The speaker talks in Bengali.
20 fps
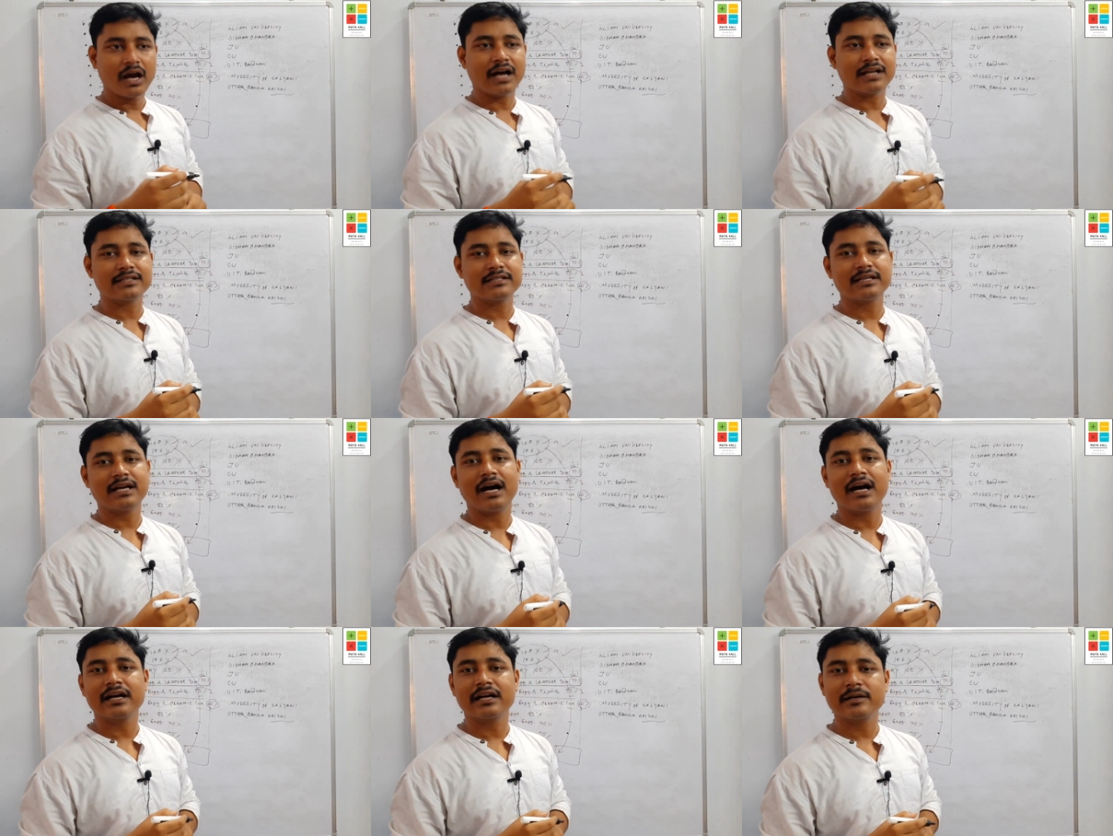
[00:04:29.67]
আর
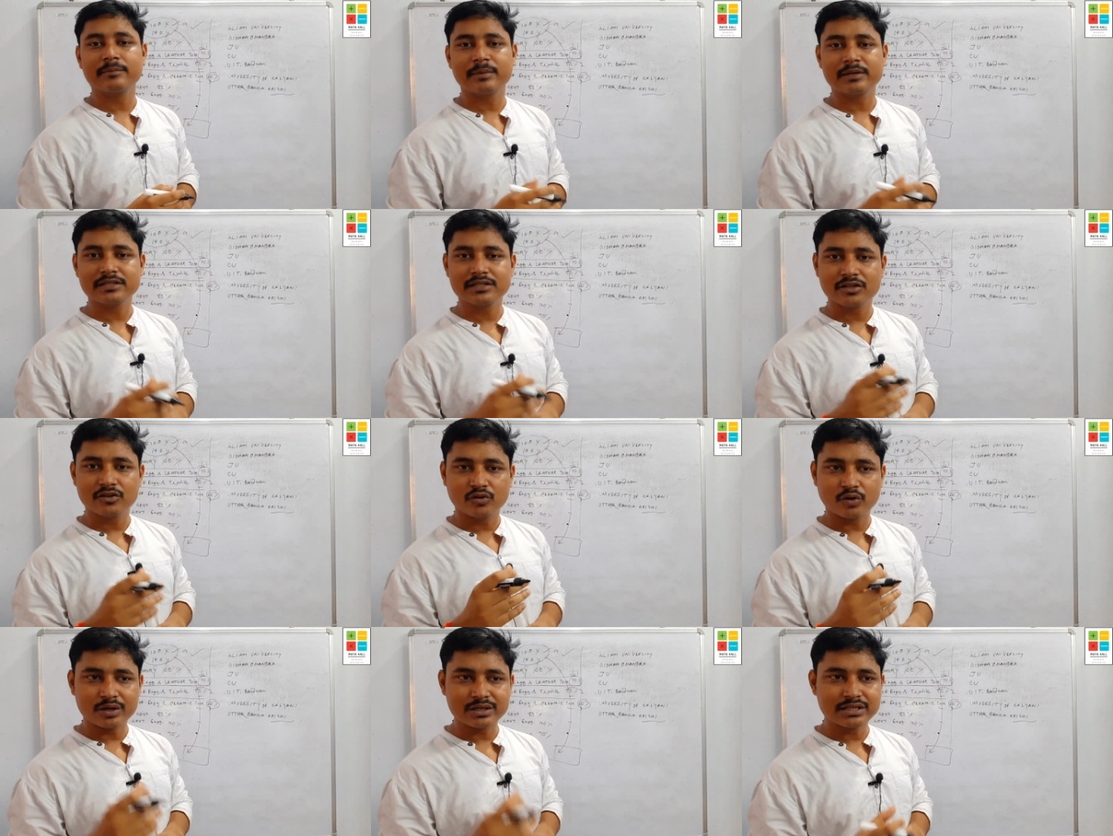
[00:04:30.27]
যেটা হান্ড্রেড
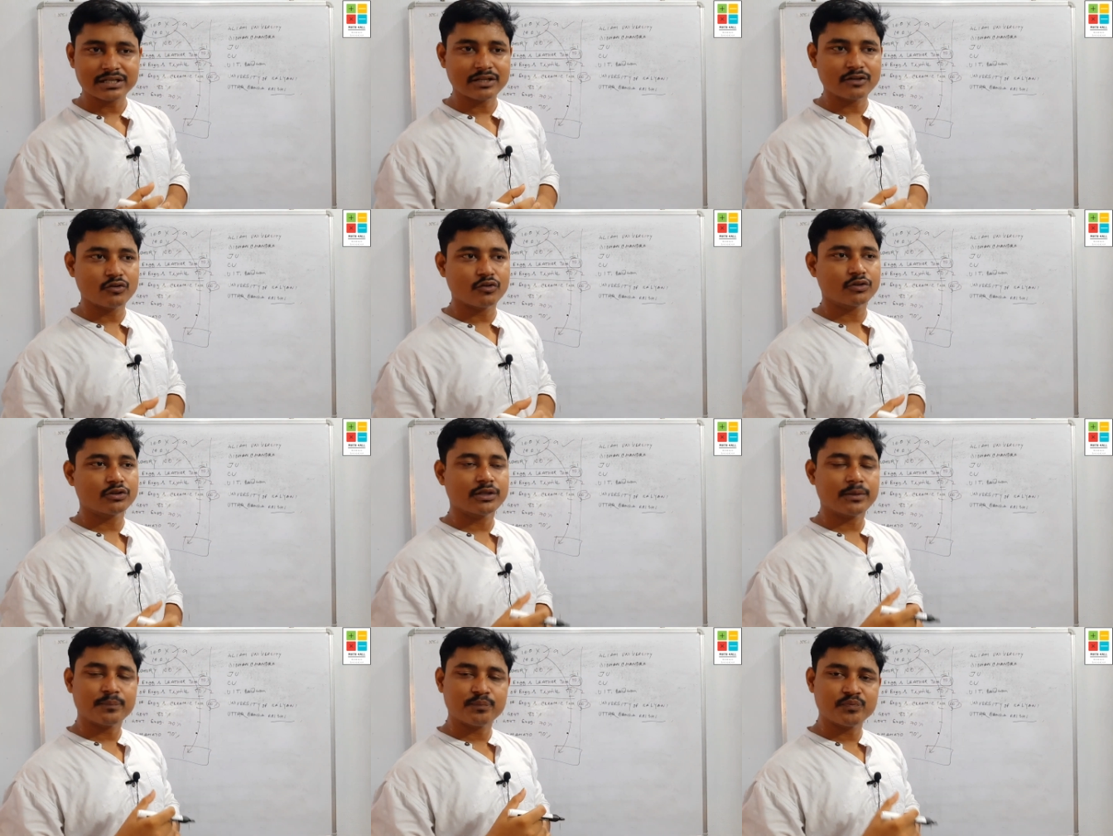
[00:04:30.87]
পার্সেন্ট নয়
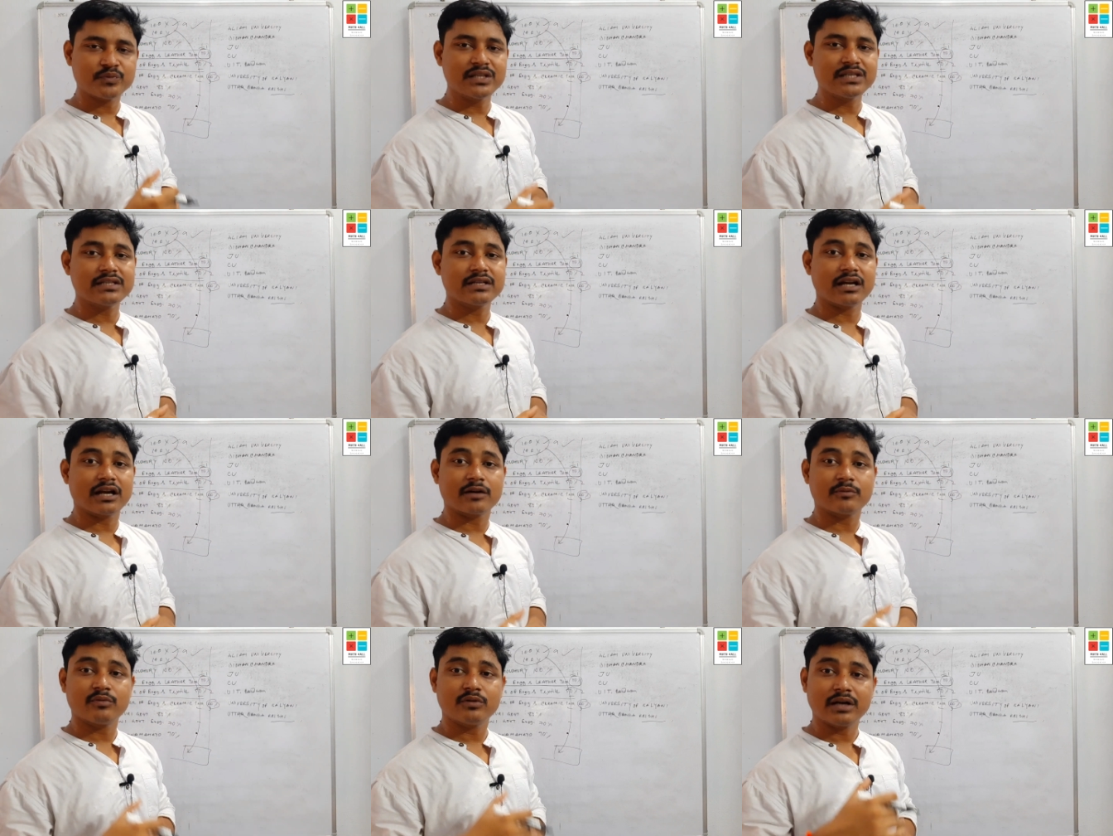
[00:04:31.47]
সেগুলোতে নিচে
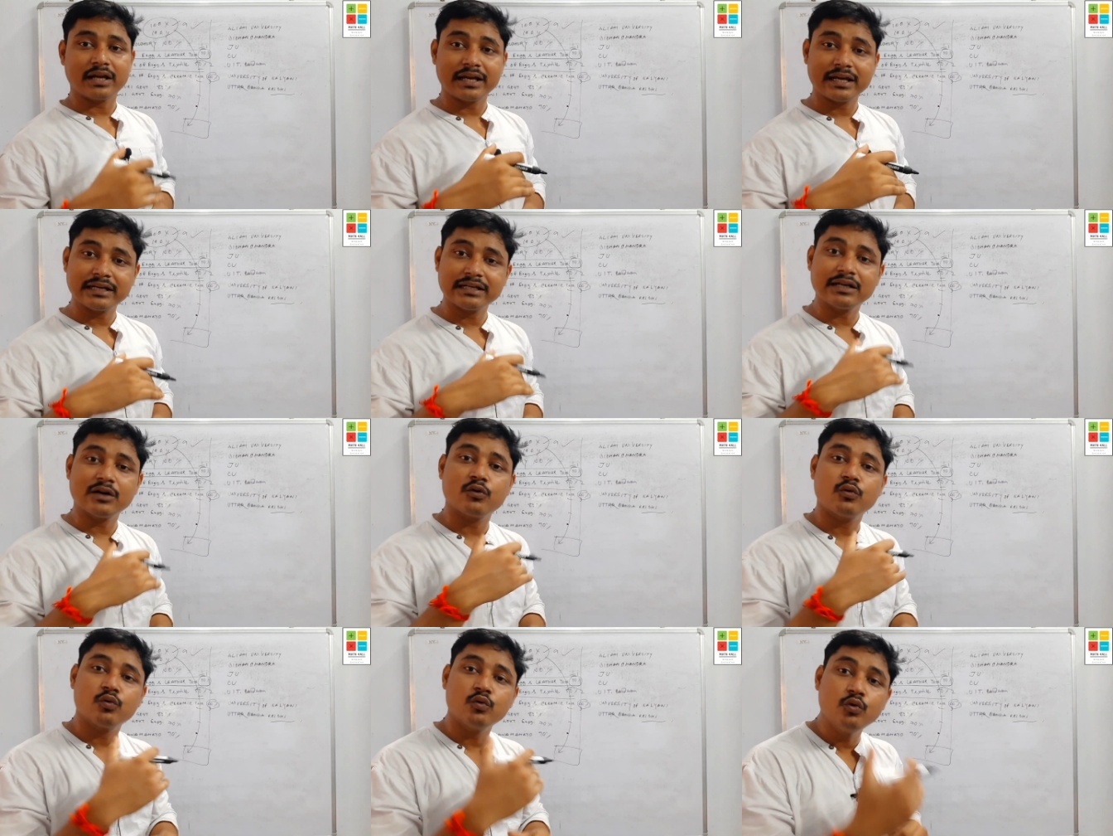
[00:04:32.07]
রাখবো না
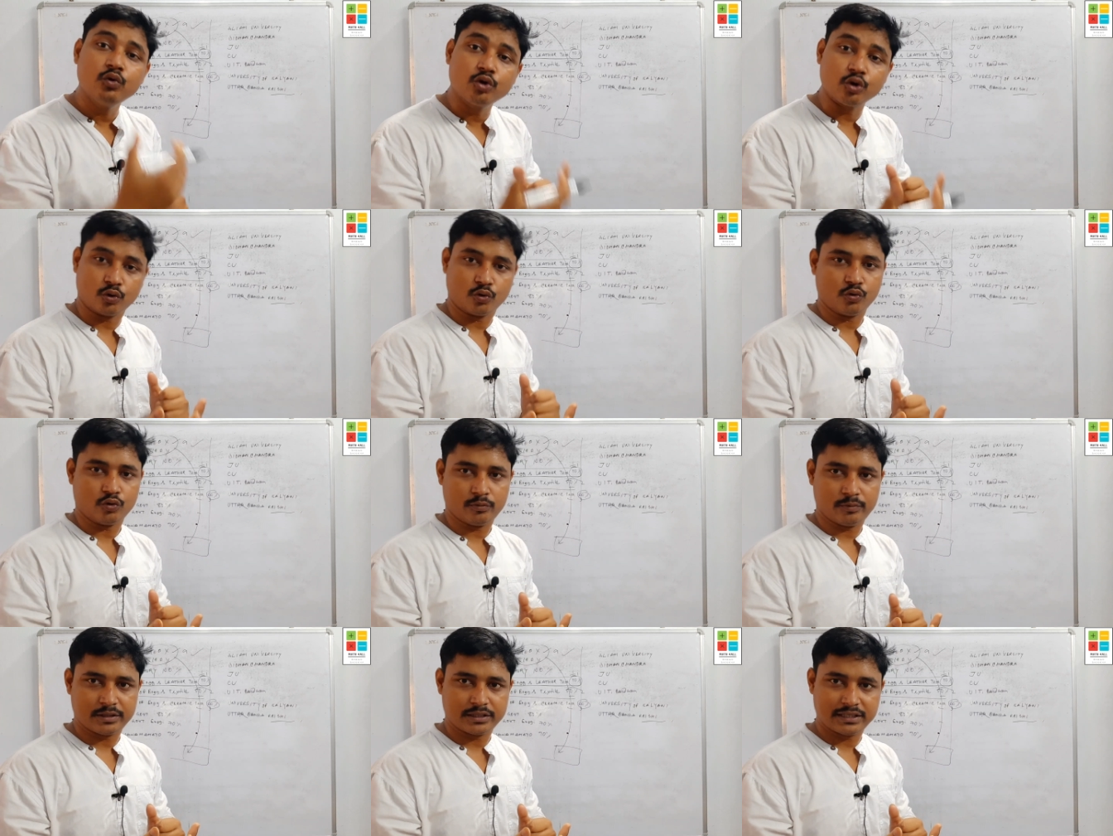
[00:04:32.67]
এটা উল্টো
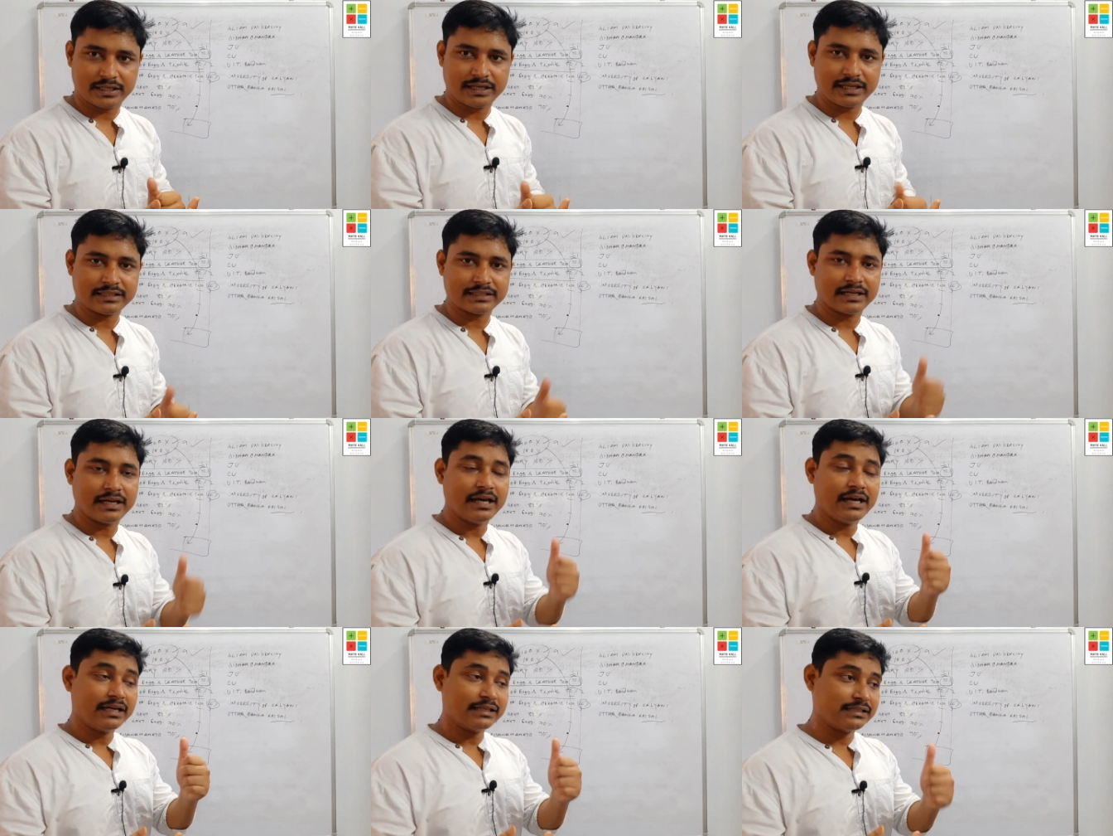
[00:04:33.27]
করবে ঠিক আছে